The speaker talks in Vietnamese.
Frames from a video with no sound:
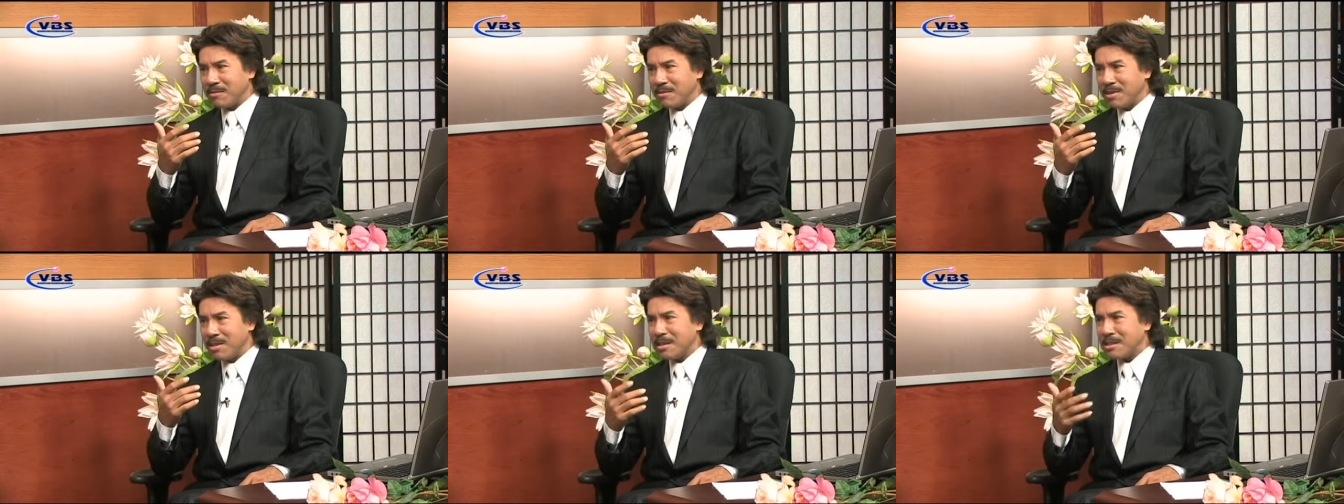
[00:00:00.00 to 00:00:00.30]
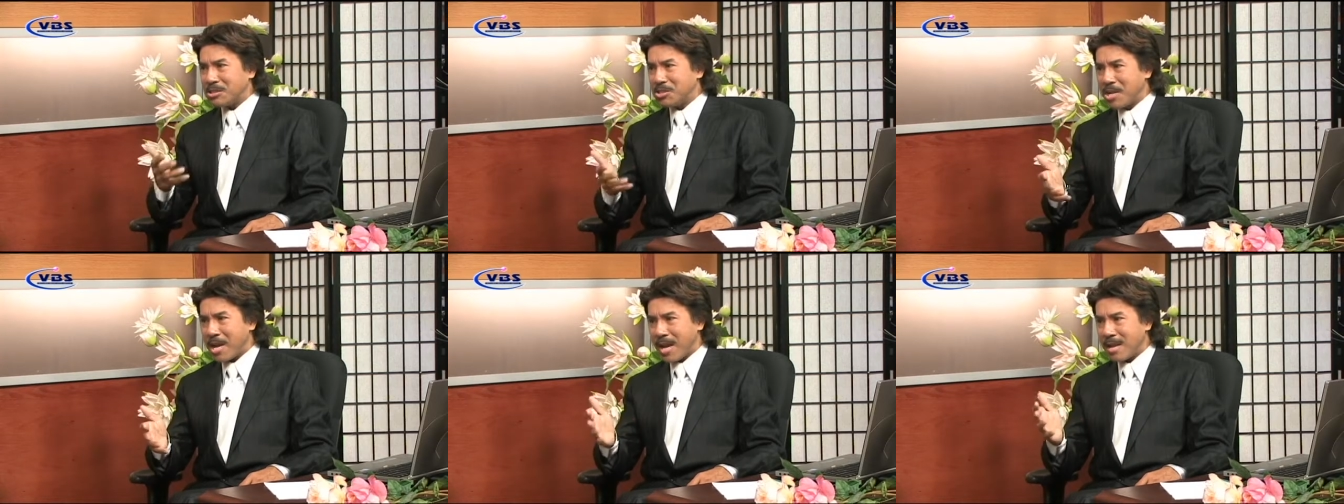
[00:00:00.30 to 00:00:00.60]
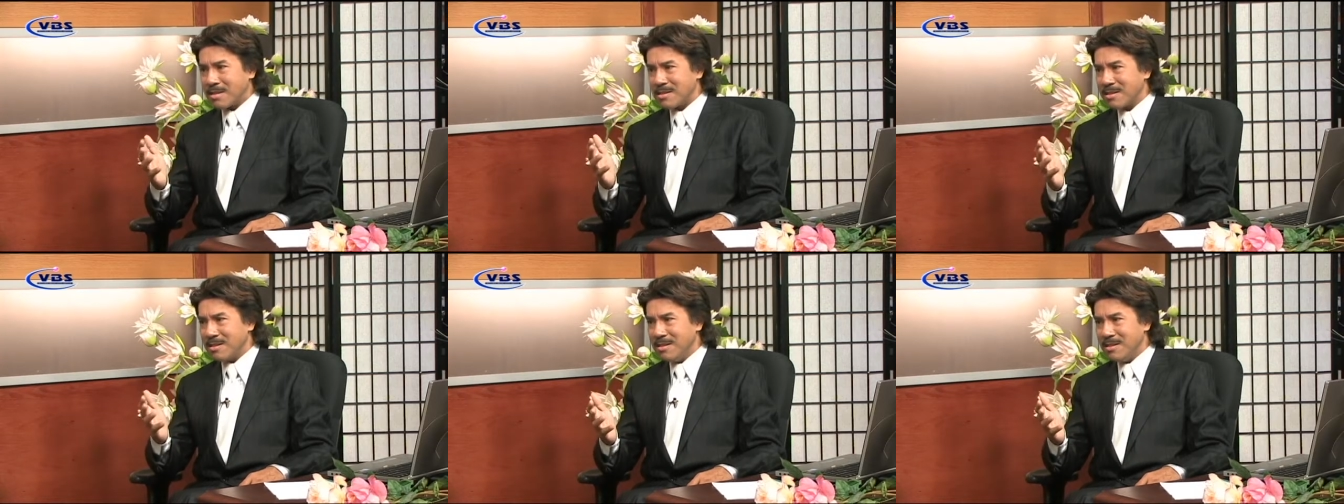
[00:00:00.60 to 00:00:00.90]
rất là
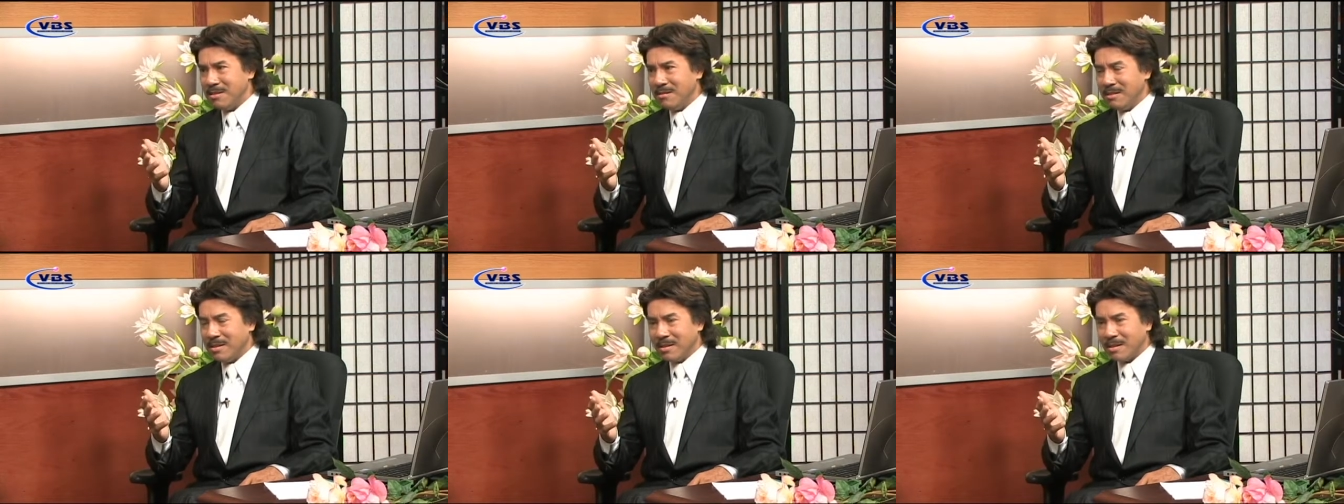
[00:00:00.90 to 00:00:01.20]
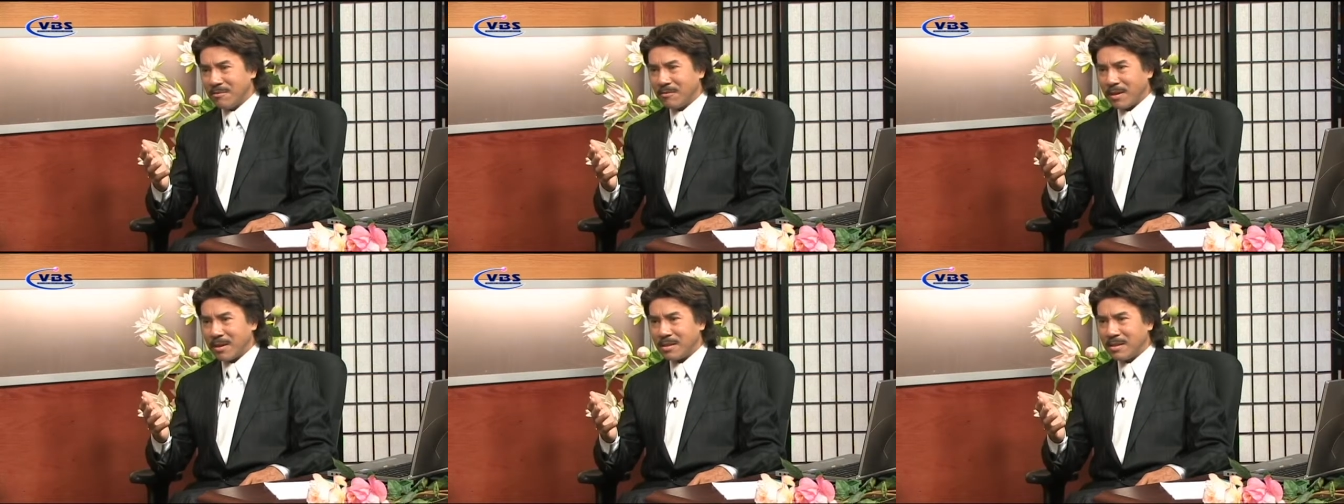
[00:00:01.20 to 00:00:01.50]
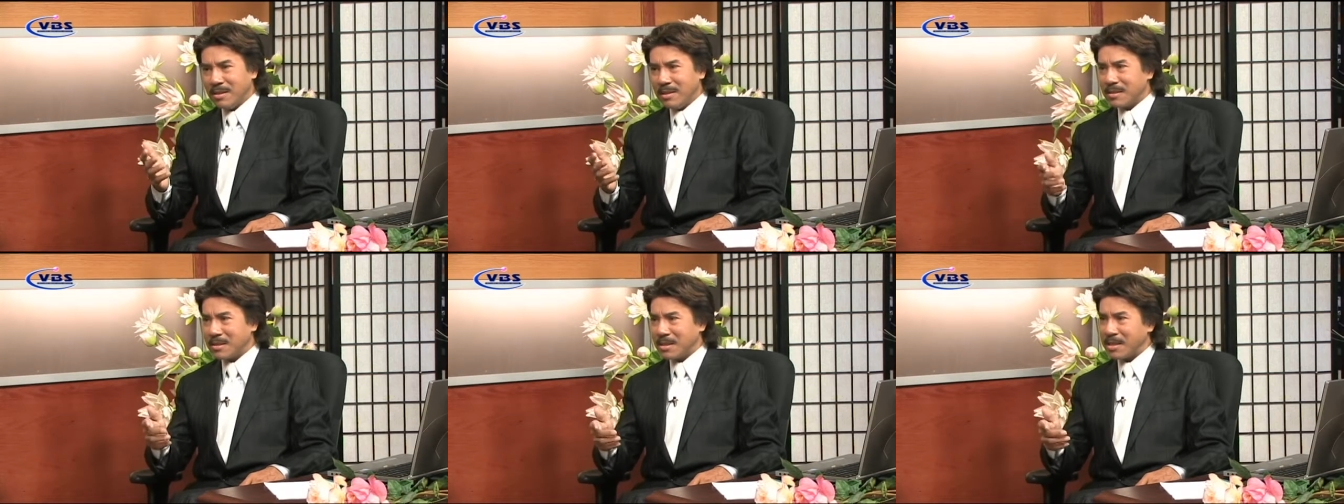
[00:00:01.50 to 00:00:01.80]
jazzy
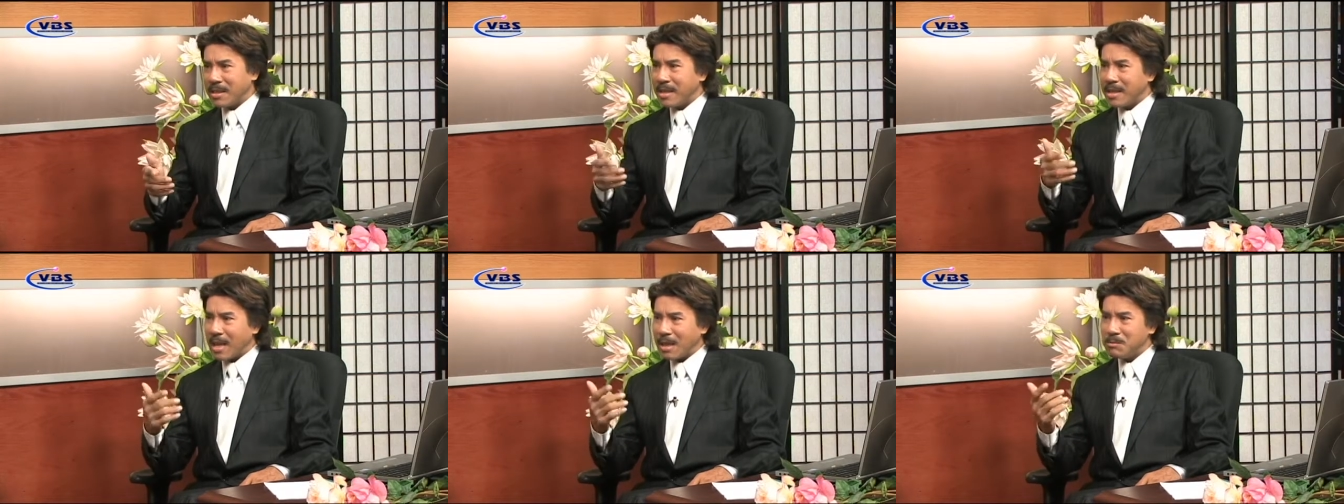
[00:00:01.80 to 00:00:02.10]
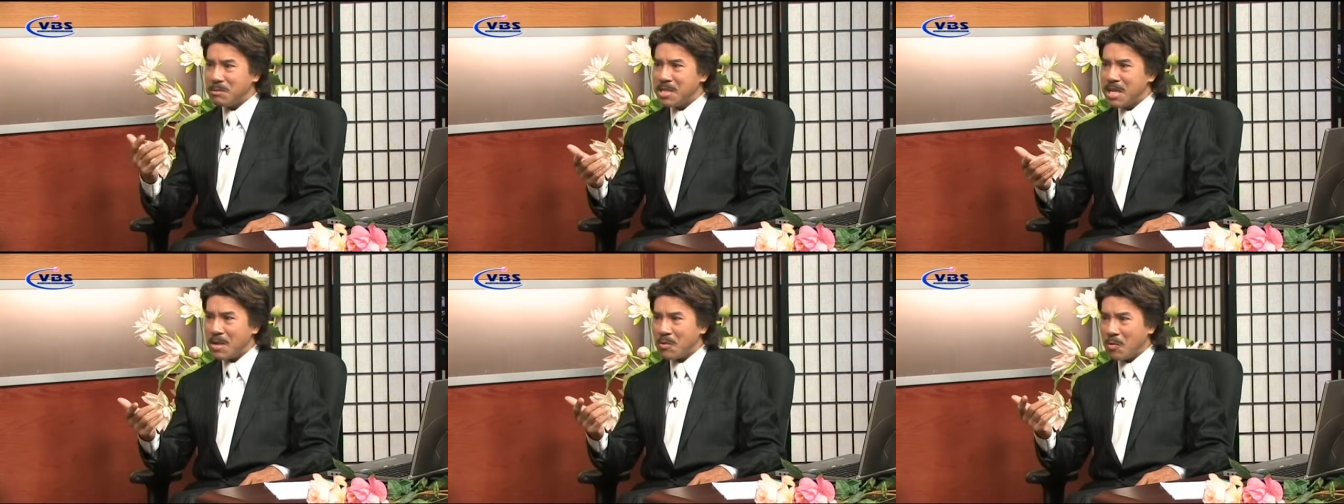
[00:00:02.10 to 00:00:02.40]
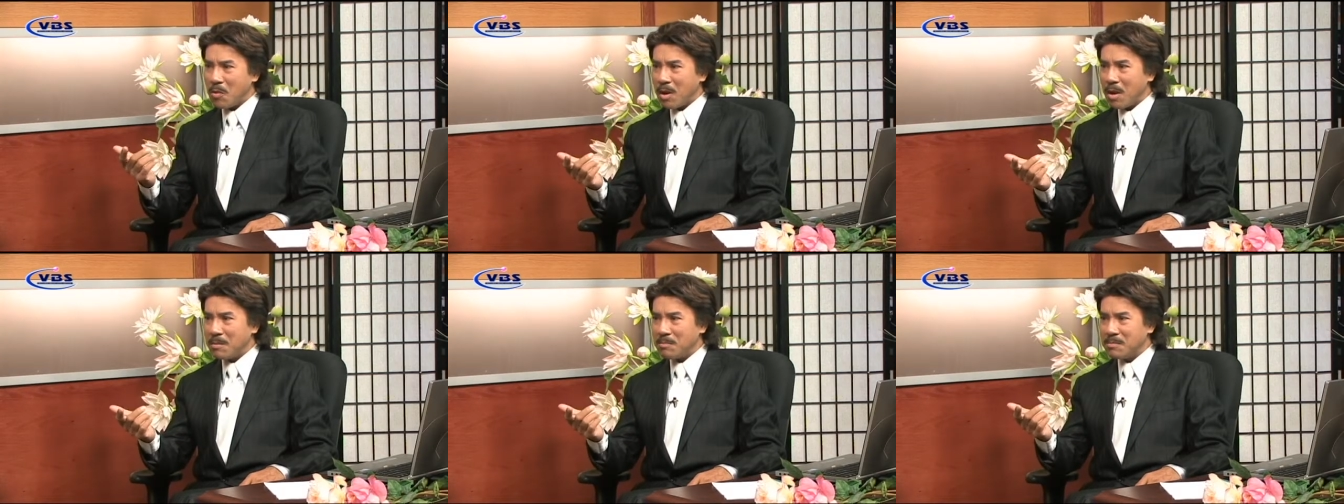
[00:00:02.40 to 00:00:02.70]
vậy thì cái cảm giác
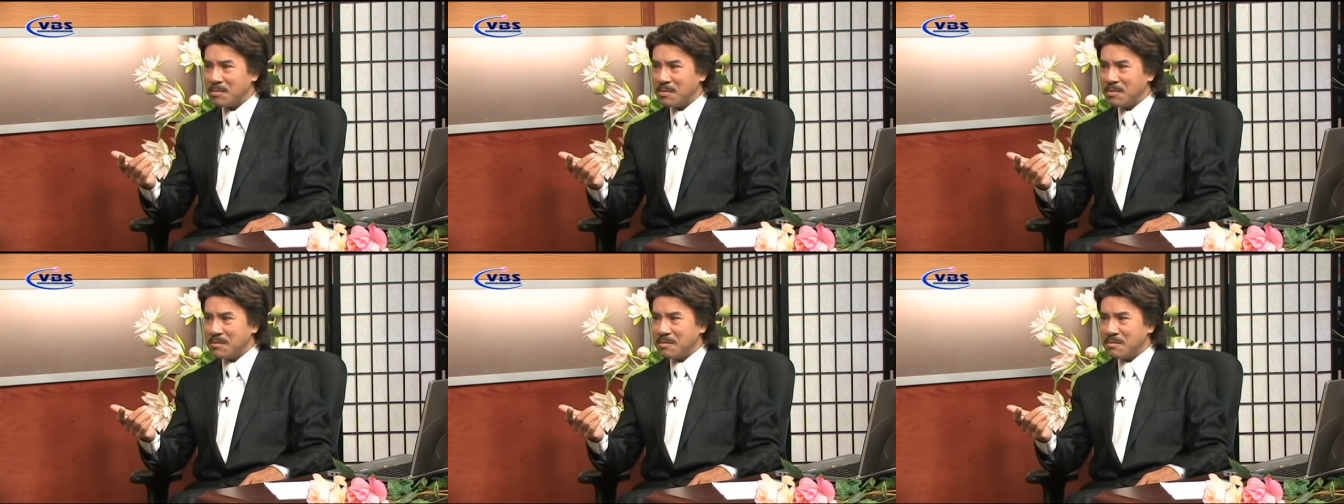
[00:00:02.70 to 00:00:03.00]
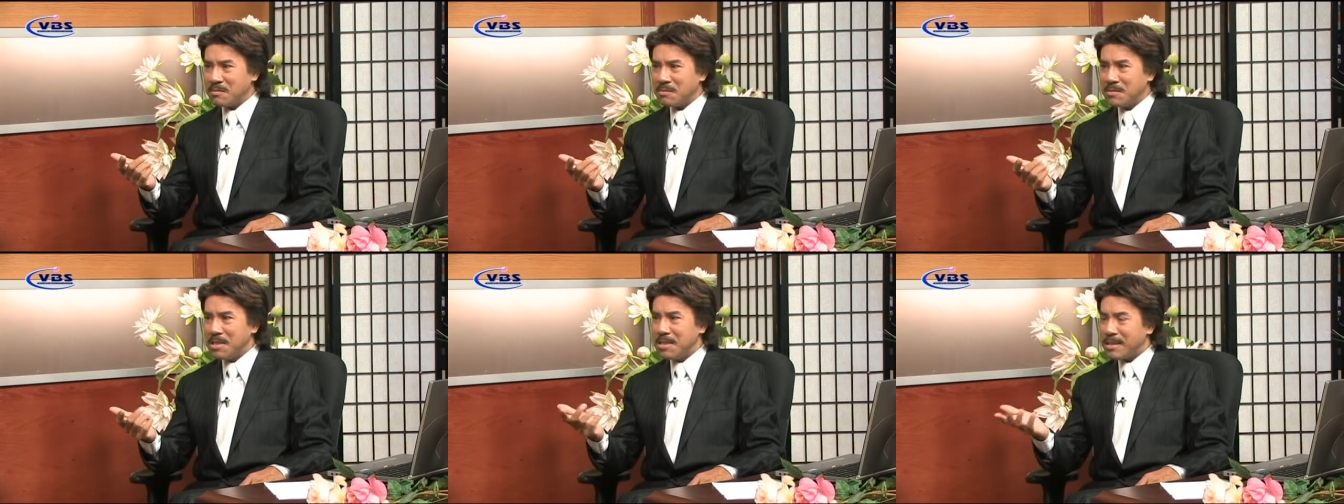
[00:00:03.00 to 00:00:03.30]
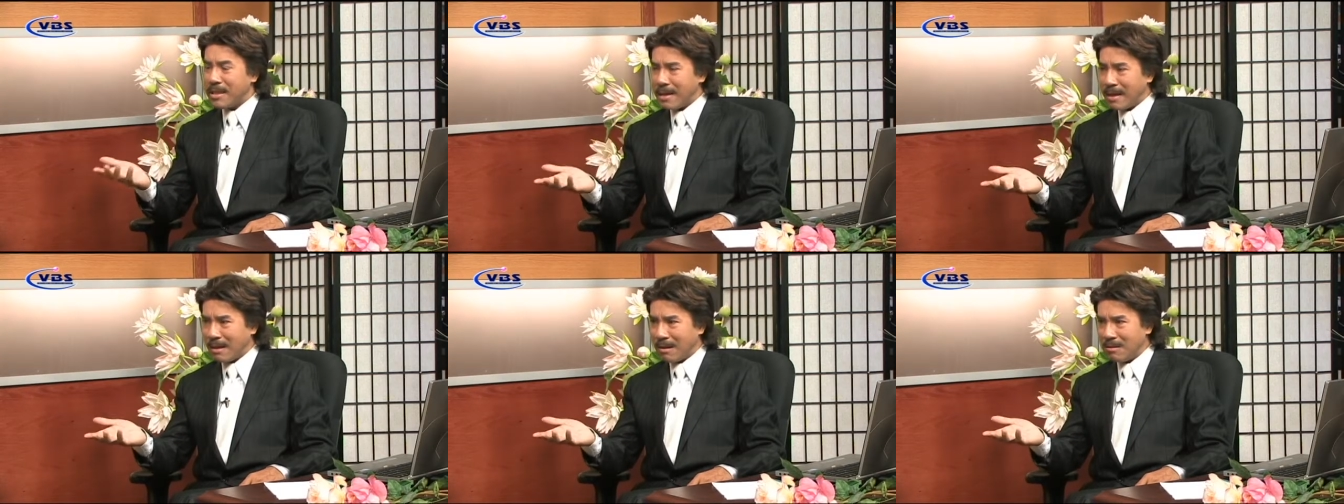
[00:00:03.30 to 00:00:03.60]
của em như
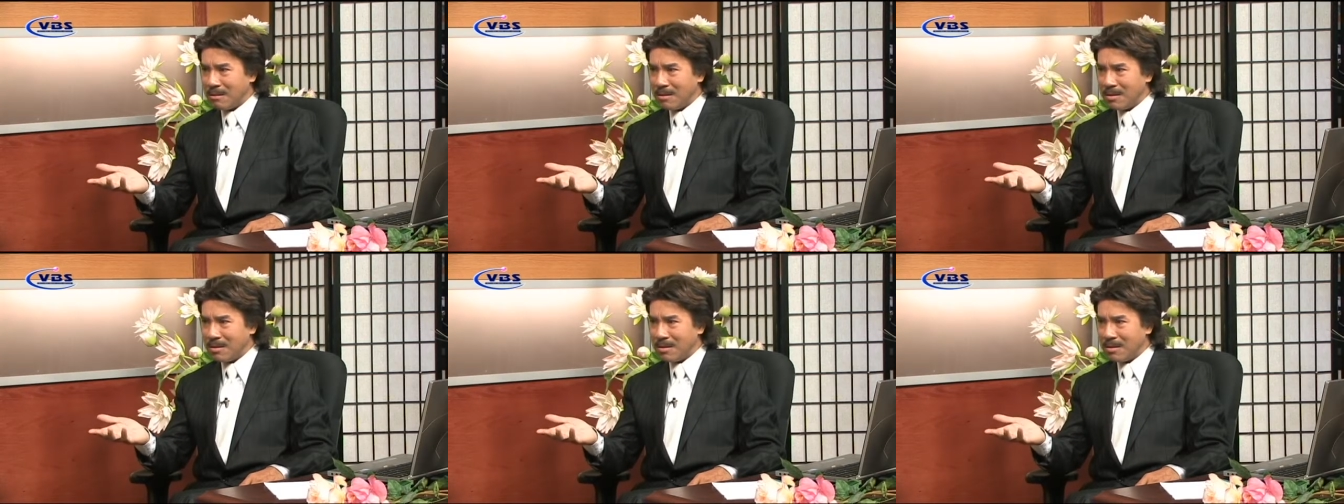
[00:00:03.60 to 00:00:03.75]
thế nào